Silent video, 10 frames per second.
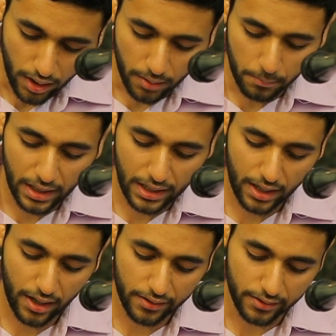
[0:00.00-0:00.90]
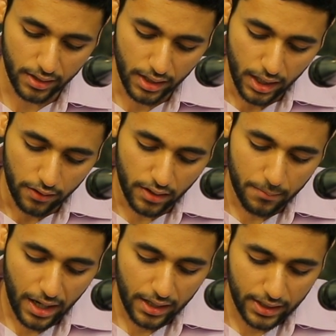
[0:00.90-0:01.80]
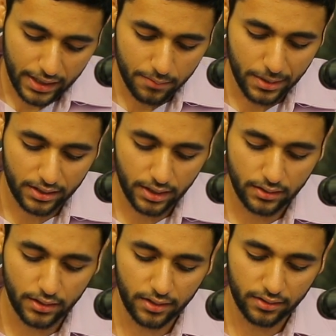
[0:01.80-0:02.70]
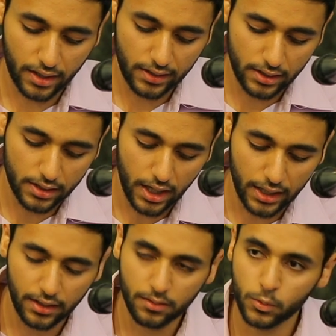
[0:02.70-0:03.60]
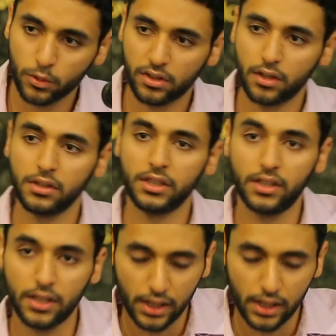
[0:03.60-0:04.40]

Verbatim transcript: اما الان فمع كلمه للسيد علي الموسوي